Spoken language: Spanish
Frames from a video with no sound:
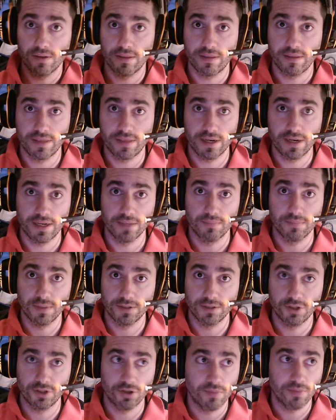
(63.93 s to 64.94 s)
es decir, que
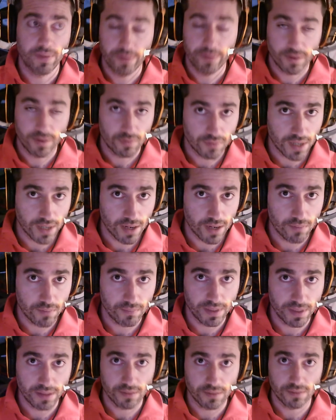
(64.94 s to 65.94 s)
yo no me veo nunca un
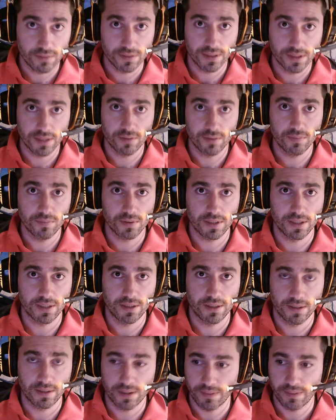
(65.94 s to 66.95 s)
vídeo entero
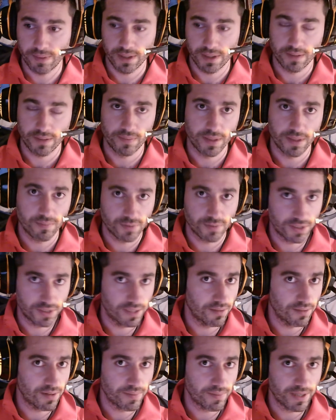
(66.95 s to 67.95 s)
porque evidentemente pues
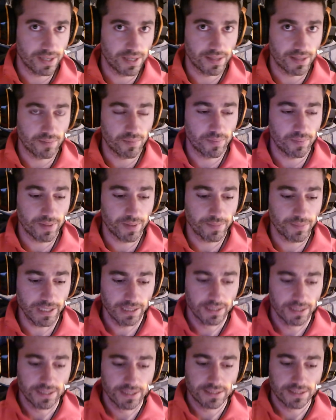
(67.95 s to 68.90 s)
sería una pérdida de tiempo para mí,